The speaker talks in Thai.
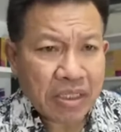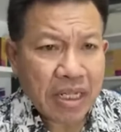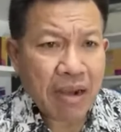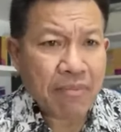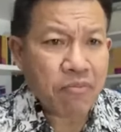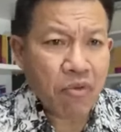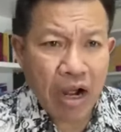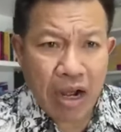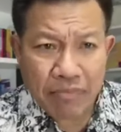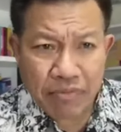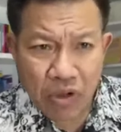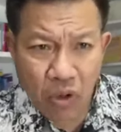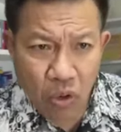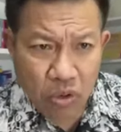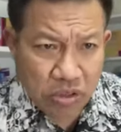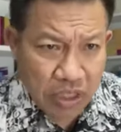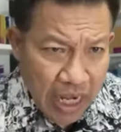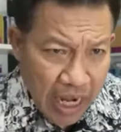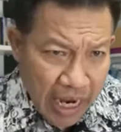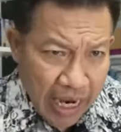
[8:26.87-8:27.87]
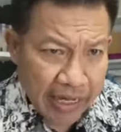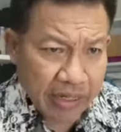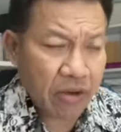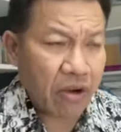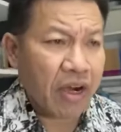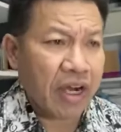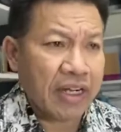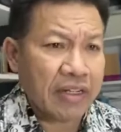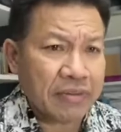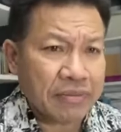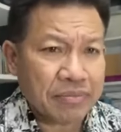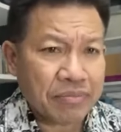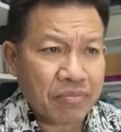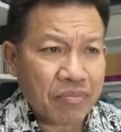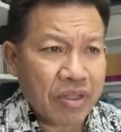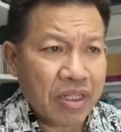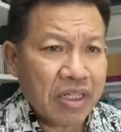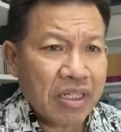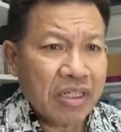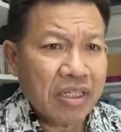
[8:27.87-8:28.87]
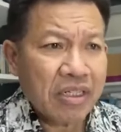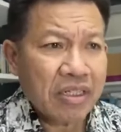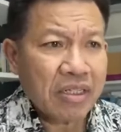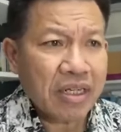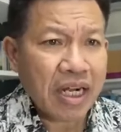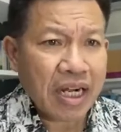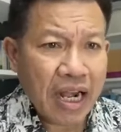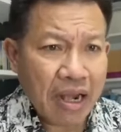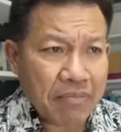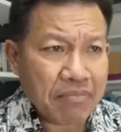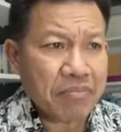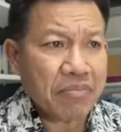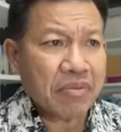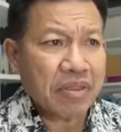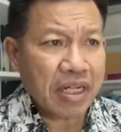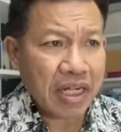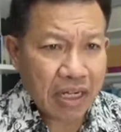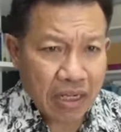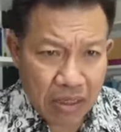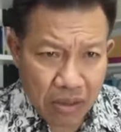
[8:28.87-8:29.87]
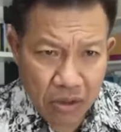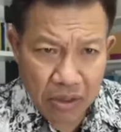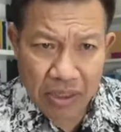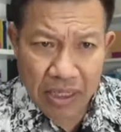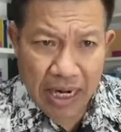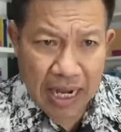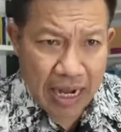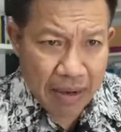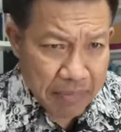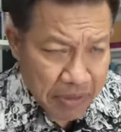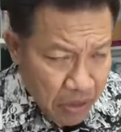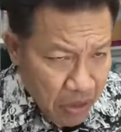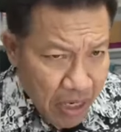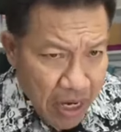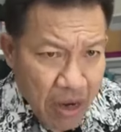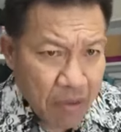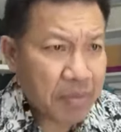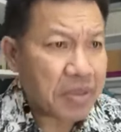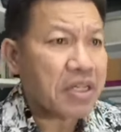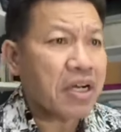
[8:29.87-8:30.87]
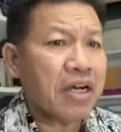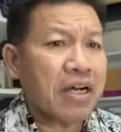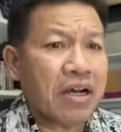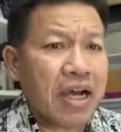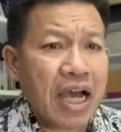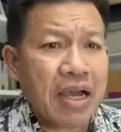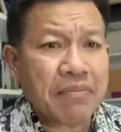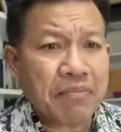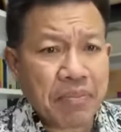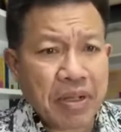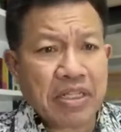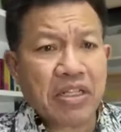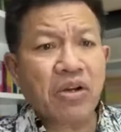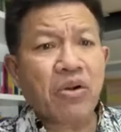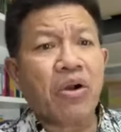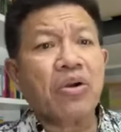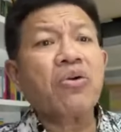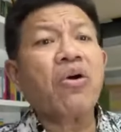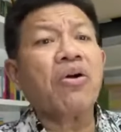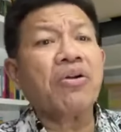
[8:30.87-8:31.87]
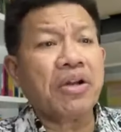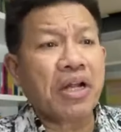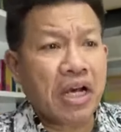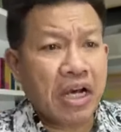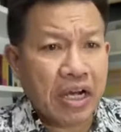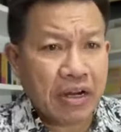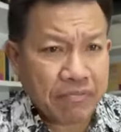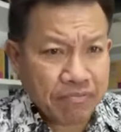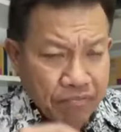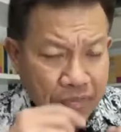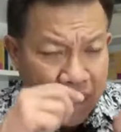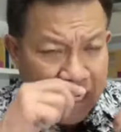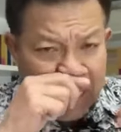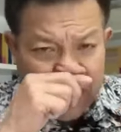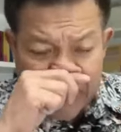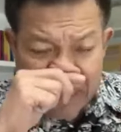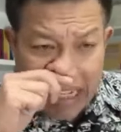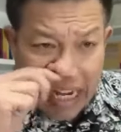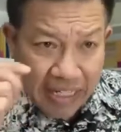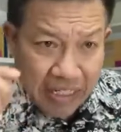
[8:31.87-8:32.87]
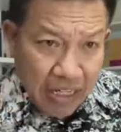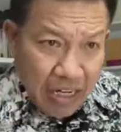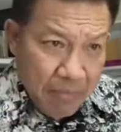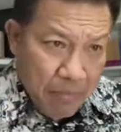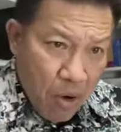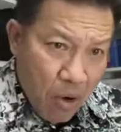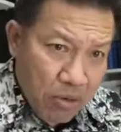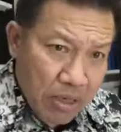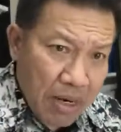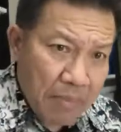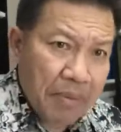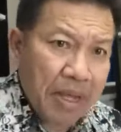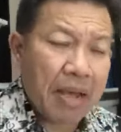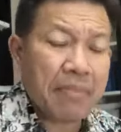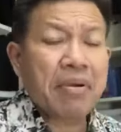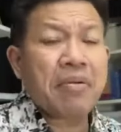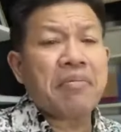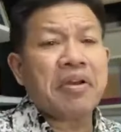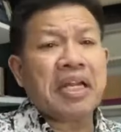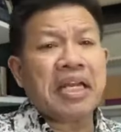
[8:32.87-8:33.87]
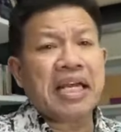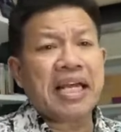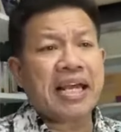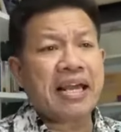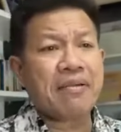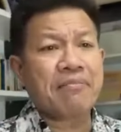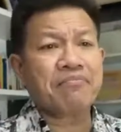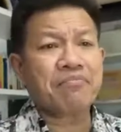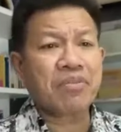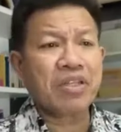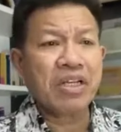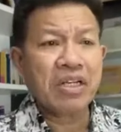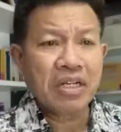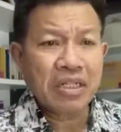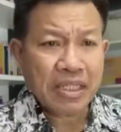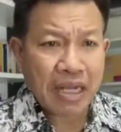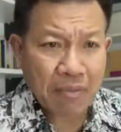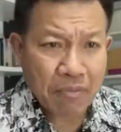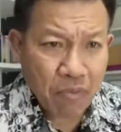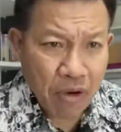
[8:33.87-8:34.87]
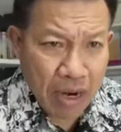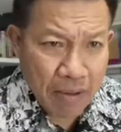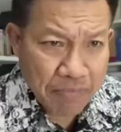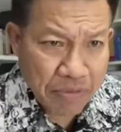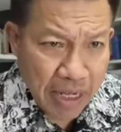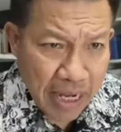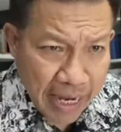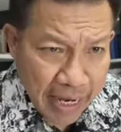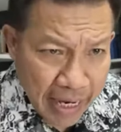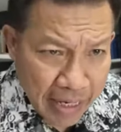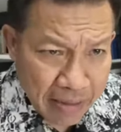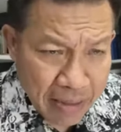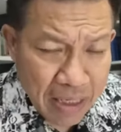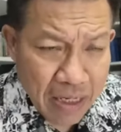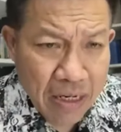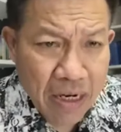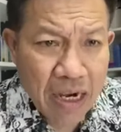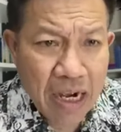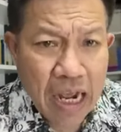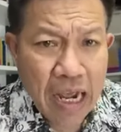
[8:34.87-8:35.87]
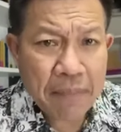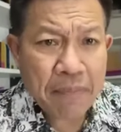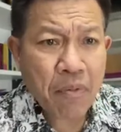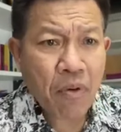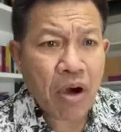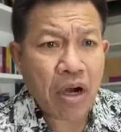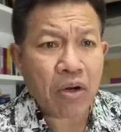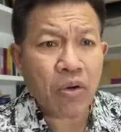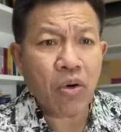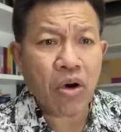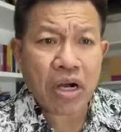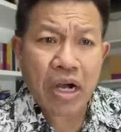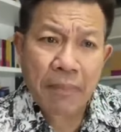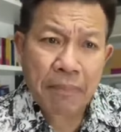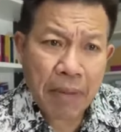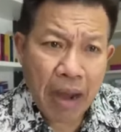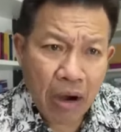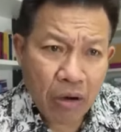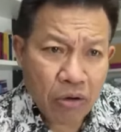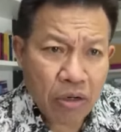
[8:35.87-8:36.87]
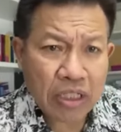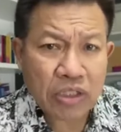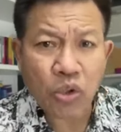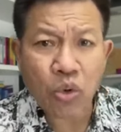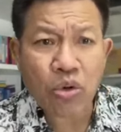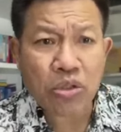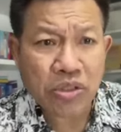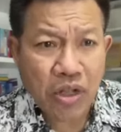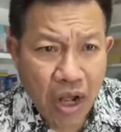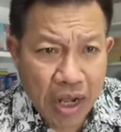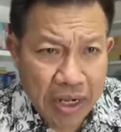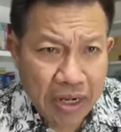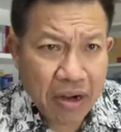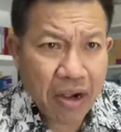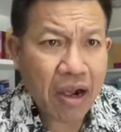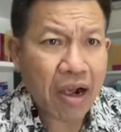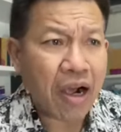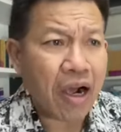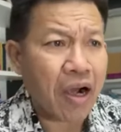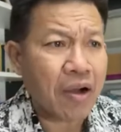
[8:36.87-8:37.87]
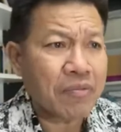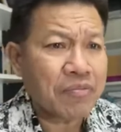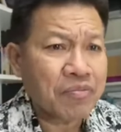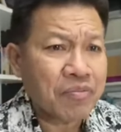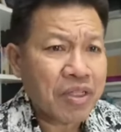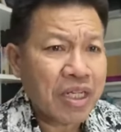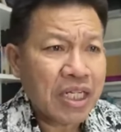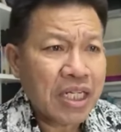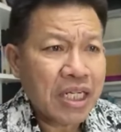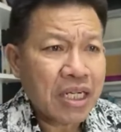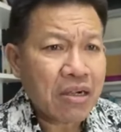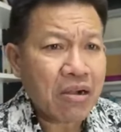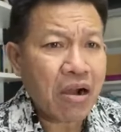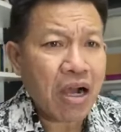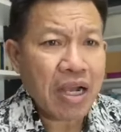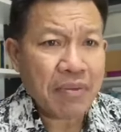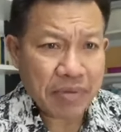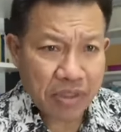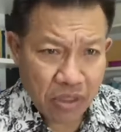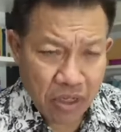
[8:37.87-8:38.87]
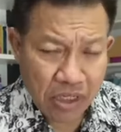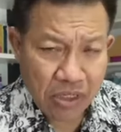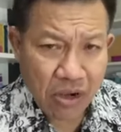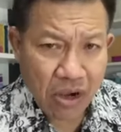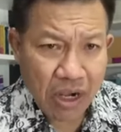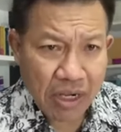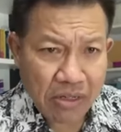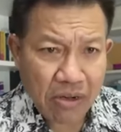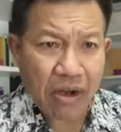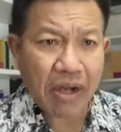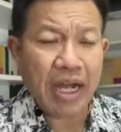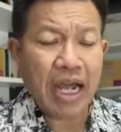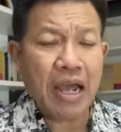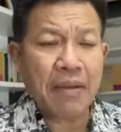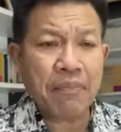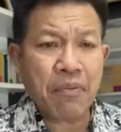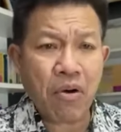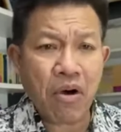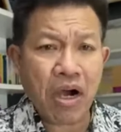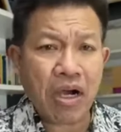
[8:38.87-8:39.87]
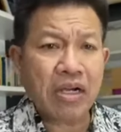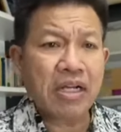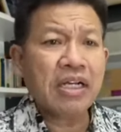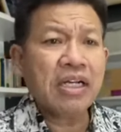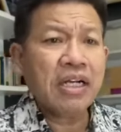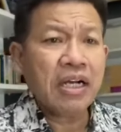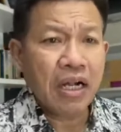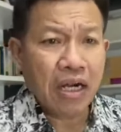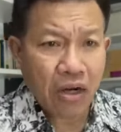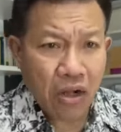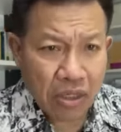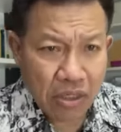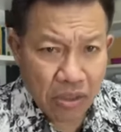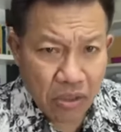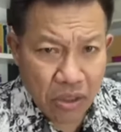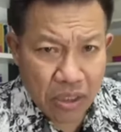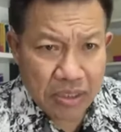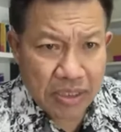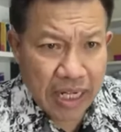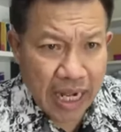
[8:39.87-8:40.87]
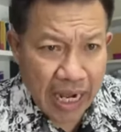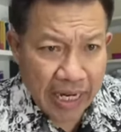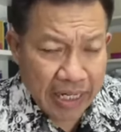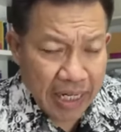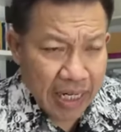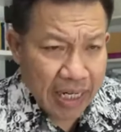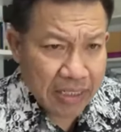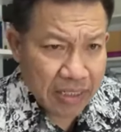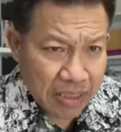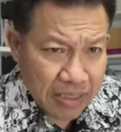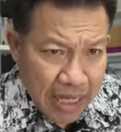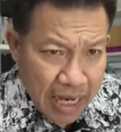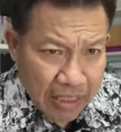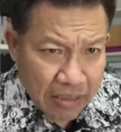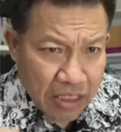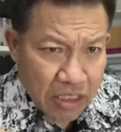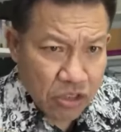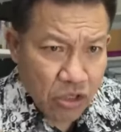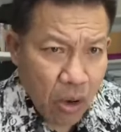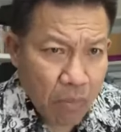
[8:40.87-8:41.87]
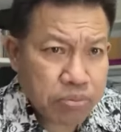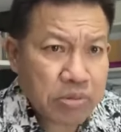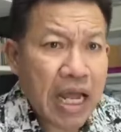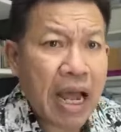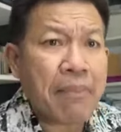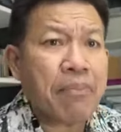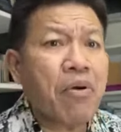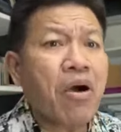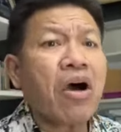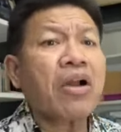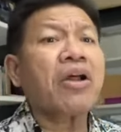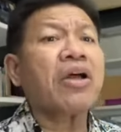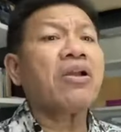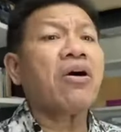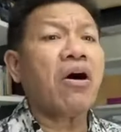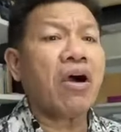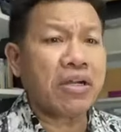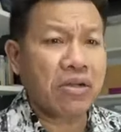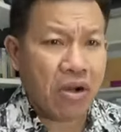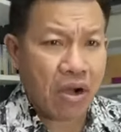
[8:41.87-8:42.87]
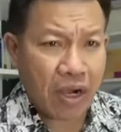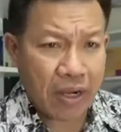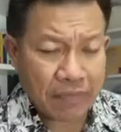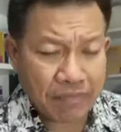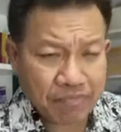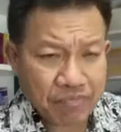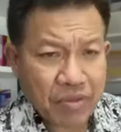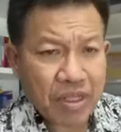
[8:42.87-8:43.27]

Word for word: ทำความสะอาดหน่อยนะครับนะรถลาไม่ต้องเข้าไปเยอะนะให้มันเป็นถนนคนเดินจัดระบบระเบียบให้มันดีทำความสะอาดแล้วก็ไอ้พวกล้วงกระเป๋ากระตุกสร้อยก็ให้มันน้อยๆหน่อยไอ้พวกรถโดยสารอะไรต่างๆที่ตบซับก็น้อยๆหน่อย